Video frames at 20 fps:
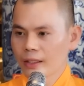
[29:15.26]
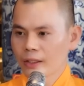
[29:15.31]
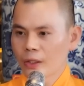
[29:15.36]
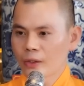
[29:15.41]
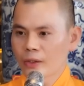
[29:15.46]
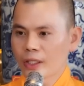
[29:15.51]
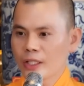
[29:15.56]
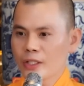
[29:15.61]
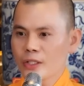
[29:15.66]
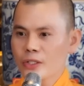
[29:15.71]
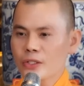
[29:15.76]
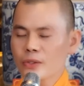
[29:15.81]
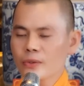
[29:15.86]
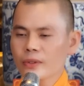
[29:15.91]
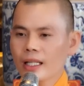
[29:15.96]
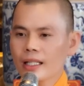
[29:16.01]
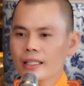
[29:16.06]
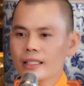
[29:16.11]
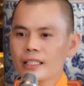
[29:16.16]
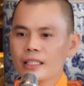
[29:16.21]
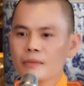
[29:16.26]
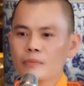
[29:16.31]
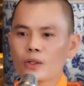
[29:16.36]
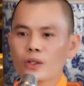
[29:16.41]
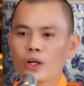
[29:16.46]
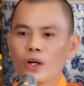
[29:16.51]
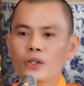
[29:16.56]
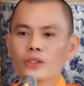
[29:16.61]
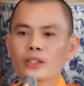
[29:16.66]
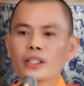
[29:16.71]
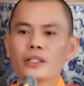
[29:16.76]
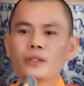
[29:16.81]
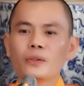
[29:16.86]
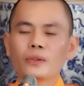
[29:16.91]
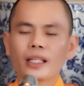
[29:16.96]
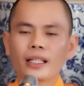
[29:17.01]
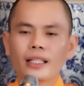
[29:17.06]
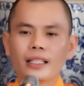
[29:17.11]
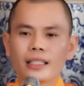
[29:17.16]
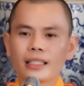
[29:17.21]
Còn nếu chúng ta như một con
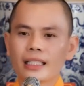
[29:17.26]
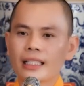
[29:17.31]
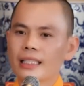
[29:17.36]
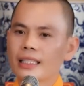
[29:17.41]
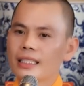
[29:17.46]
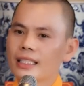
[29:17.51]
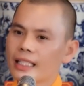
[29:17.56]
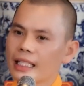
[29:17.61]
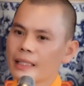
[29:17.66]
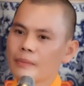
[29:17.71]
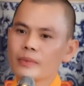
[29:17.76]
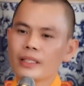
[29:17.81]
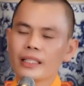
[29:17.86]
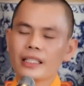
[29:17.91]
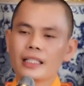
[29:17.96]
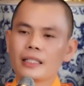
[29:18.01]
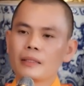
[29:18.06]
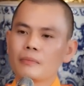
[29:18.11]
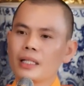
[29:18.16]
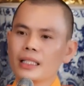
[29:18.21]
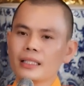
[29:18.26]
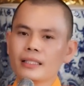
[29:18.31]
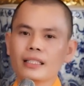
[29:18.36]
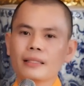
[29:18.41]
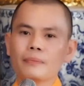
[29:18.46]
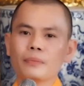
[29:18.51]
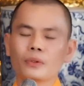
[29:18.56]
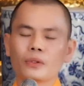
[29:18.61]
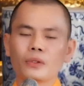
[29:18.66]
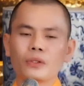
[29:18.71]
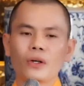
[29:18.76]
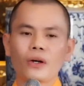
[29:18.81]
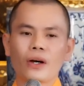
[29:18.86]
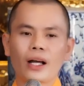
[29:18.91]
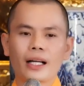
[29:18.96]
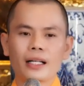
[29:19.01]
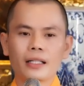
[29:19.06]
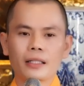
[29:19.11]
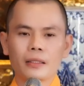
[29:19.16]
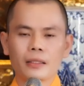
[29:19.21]
thiêu thân, cứ kiếm tiền bất chấp thủ
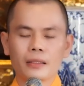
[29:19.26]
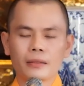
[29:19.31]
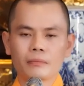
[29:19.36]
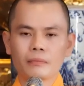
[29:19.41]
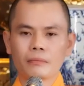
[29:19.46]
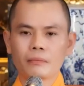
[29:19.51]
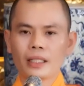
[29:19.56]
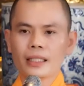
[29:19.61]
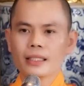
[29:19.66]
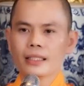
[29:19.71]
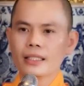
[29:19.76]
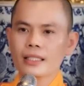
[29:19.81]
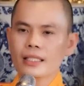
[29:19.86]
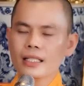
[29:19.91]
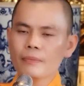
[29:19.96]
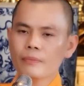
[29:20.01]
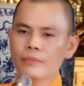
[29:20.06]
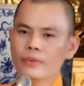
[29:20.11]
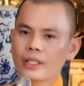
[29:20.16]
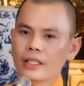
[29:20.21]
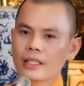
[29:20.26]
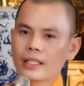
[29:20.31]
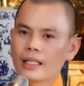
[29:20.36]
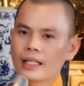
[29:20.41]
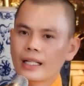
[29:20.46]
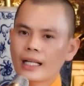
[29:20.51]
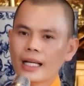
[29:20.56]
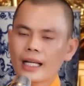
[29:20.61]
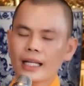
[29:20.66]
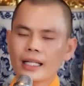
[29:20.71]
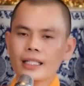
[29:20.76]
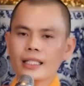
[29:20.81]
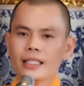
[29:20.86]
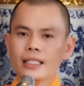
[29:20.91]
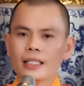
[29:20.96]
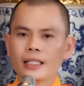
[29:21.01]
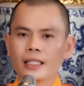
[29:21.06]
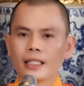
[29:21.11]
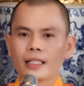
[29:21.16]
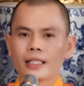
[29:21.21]
đoạn, bất chấp những
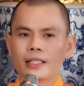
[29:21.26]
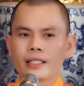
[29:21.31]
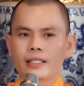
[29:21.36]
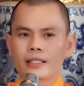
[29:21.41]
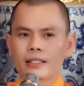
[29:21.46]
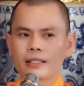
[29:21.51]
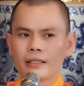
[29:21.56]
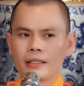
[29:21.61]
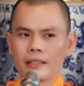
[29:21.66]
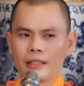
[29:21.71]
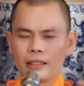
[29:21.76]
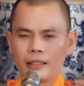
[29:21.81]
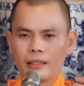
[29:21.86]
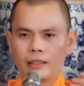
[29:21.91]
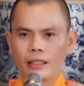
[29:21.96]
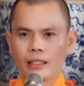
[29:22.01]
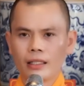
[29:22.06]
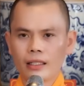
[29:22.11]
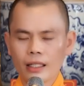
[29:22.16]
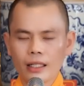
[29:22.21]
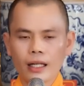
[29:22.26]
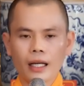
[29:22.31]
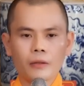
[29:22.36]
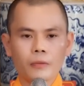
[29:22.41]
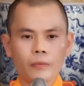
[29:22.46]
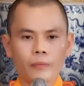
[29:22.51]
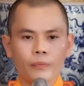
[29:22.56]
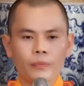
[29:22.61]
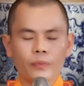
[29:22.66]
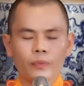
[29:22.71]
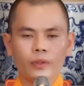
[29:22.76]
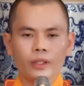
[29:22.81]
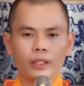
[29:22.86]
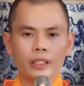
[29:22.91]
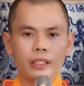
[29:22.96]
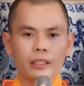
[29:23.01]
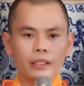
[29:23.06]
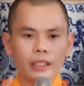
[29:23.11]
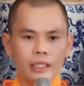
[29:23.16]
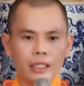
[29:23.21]
cái sự lừa lọc,
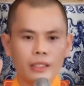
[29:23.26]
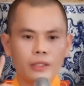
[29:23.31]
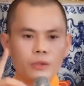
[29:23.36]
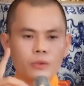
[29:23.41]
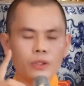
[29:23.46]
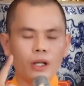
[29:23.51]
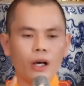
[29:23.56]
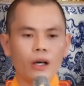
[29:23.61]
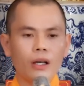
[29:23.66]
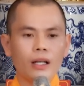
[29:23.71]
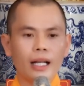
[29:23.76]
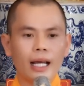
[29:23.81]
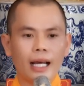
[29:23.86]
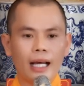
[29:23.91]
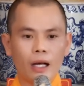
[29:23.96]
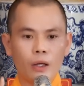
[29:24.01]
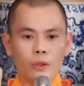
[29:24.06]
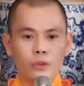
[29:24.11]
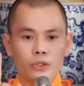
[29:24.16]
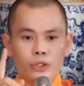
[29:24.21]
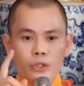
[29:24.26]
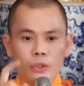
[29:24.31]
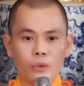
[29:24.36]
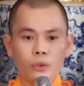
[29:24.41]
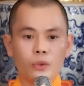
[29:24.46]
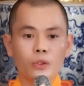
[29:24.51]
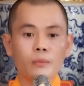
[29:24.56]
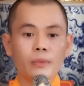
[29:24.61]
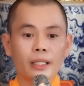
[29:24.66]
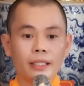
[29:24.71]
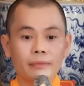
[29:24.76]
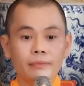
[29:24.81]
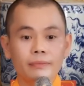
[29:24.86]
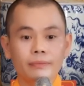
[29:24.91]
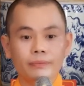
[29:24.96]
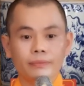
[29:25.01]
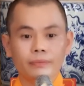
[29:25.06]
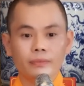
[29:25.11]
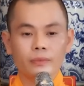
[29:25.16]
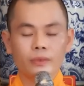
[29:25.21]
thì tiền lúc đó là ông chủ của mình.
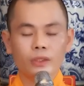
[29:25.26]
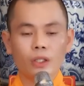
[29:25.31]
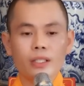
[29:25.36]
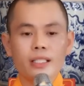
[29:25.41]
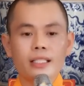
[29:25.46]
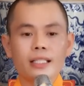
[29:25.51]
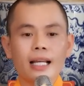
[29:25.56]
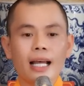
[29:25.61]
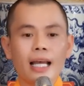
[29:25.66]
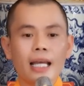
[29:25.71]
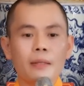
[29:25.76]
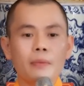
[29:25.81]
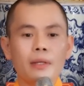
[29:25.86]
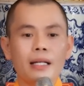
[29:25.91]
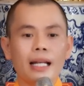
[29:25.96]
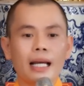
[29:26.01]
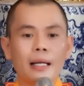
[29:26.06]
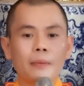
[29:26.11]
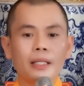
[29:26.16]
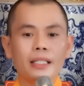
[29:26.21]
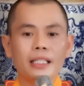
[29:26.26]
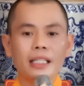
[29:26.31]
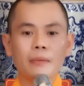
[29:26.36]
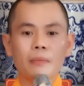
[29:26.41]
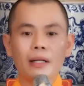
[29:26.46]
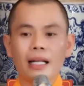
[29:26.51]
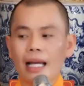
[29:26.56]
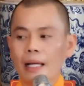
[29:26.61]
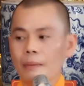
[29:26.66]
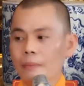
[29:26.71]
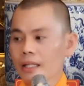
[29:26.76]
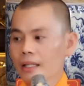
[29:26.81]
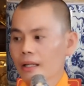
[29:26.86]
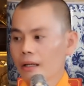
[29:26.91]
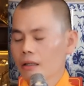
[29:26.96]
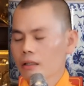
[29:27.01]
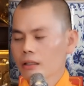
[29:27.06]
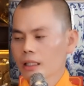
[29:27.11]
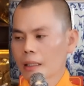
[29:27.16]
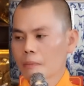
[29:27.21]
Nó sai mình làm cái gì mình làm cái
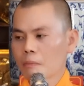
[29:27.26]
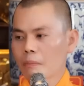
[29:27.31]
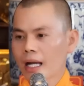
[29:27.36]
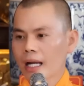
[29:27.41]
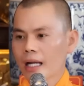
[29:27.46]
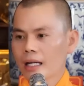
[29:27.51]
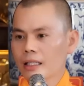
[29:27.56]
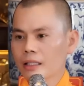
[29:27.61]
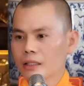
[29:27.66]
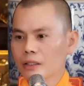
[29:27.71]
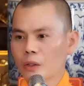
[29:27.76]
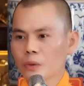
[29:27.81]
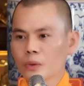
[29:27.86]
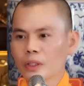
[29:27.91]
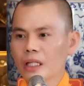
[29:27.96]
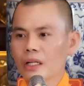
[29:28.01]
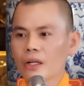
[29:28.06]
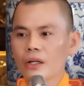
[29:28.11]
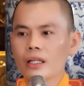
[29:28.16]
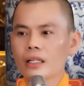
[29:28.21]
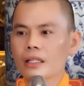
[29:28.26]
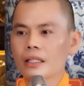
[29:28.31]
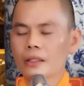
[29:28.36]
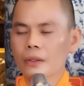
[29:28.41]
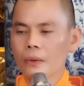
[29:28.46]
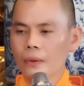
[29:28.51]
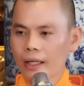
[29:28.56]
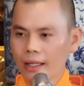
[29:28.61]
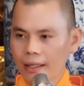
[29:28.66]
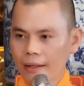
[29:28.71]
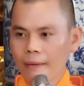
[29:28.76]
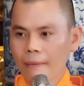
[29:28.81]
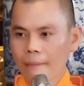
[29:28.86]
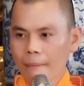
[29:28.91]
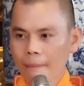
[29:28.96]
đó. Tại ma lực đồng tiền nó lớn quá.